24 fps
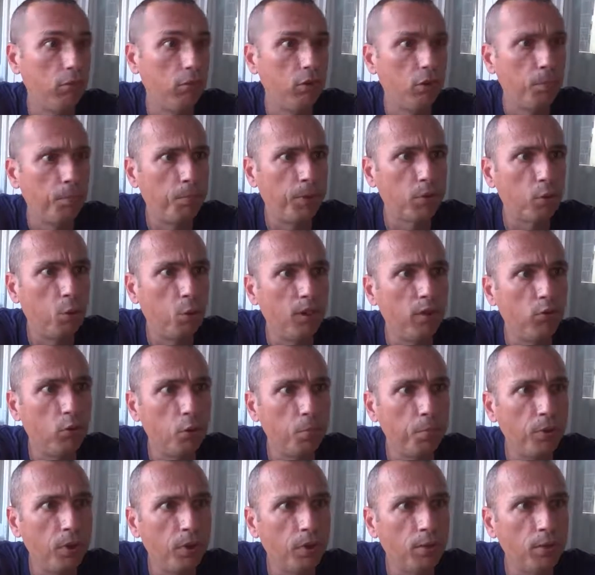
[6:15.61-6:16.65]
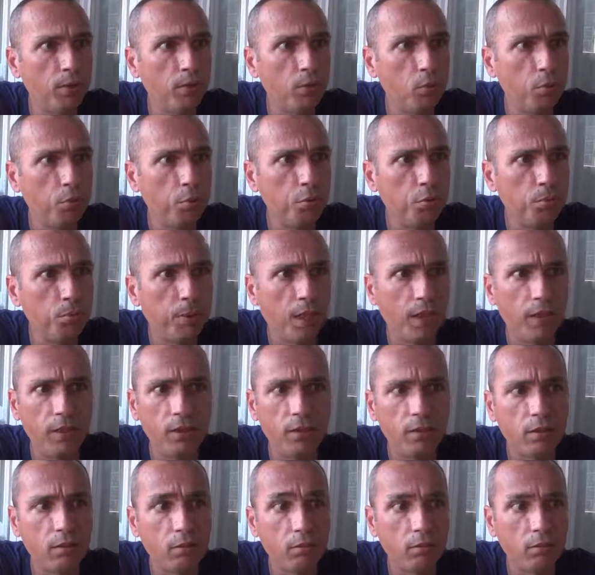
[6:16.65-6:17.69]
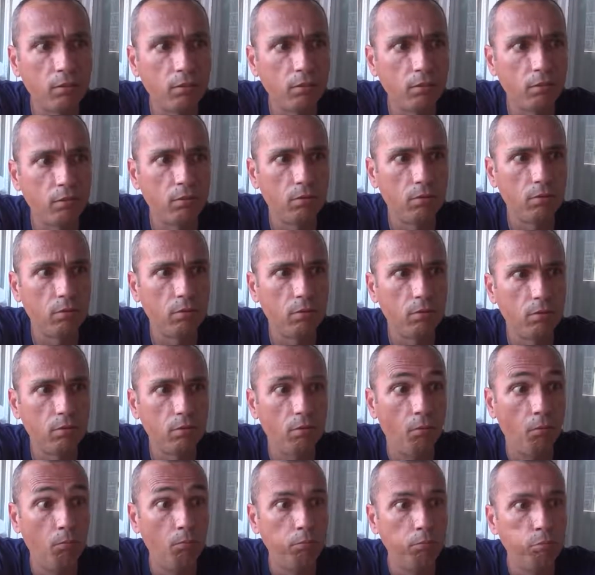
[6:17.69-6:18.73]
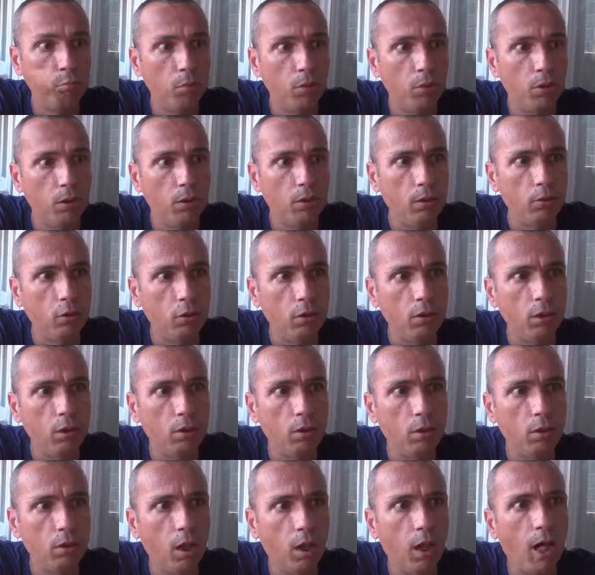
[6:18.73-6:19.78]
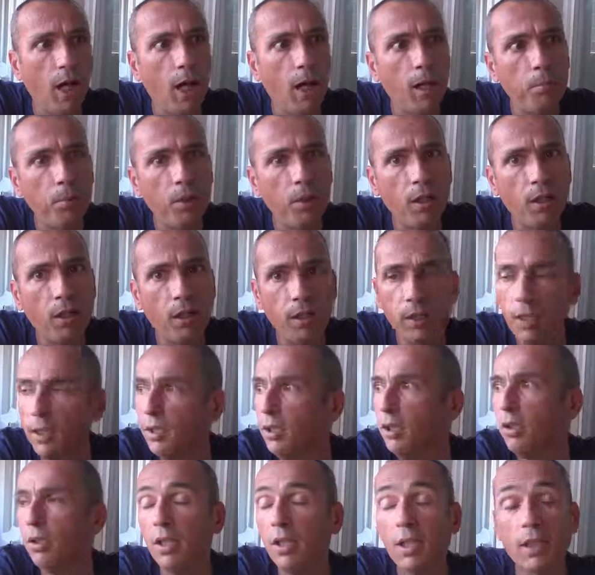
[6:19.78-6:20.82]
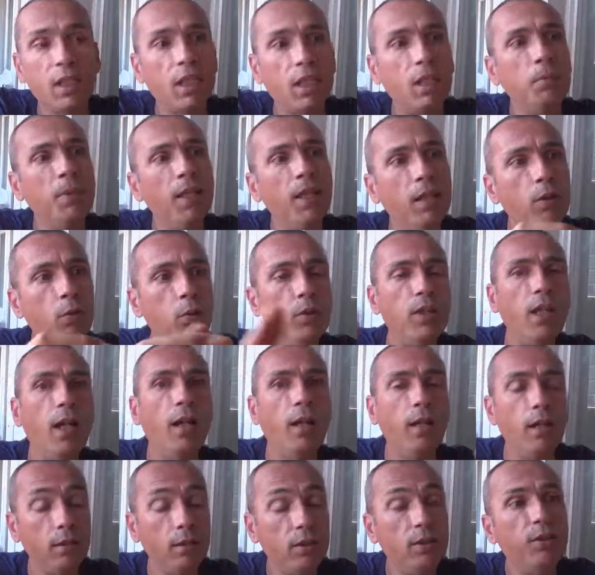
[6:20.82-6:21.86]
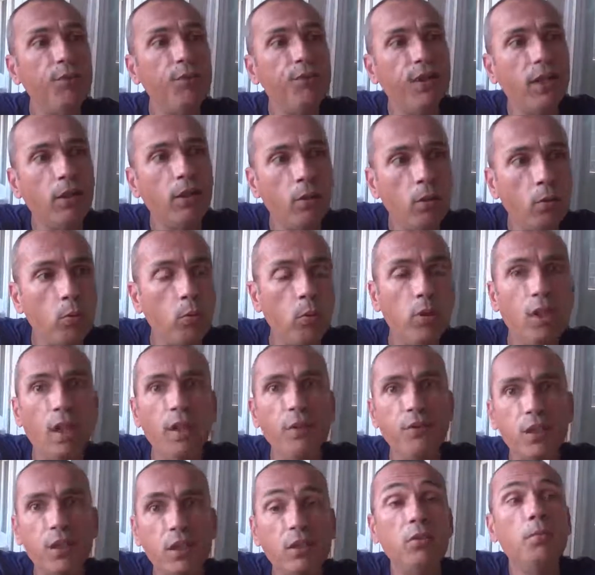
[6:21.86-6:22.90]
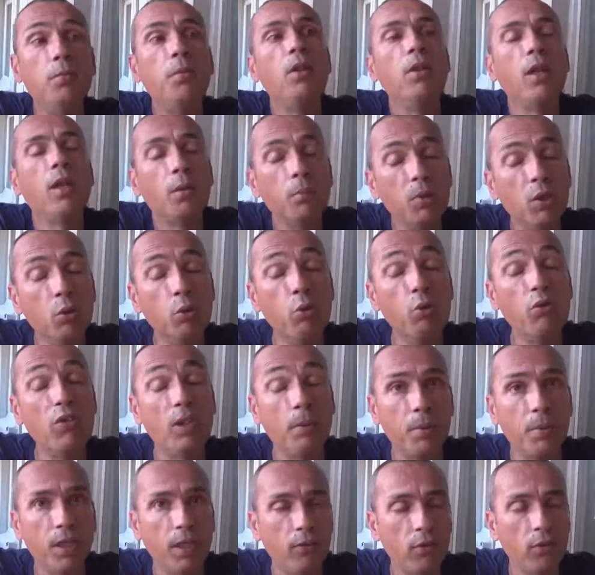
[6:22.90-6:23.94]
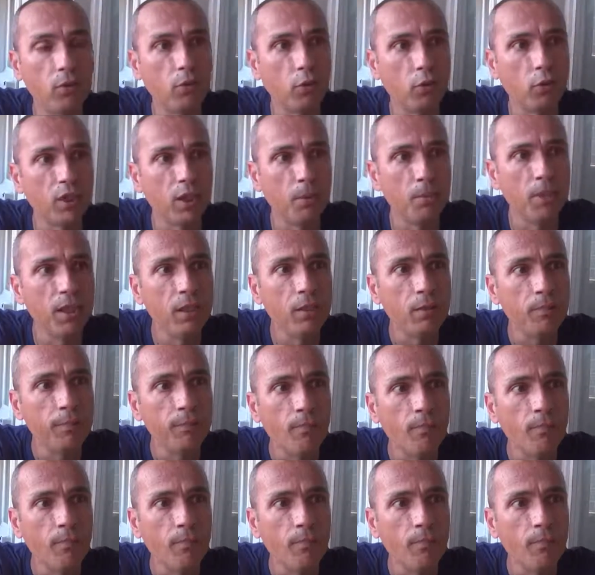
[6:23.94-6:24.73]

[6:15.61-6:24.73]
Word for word: Je sais pas de quoi ils ont peur hein, non plus, pareil. Hein. Je veux dire, à part à l'arrière de la Crimée, où il y a un différent, où là, effectivement, l'armée russe est présente en Crimée,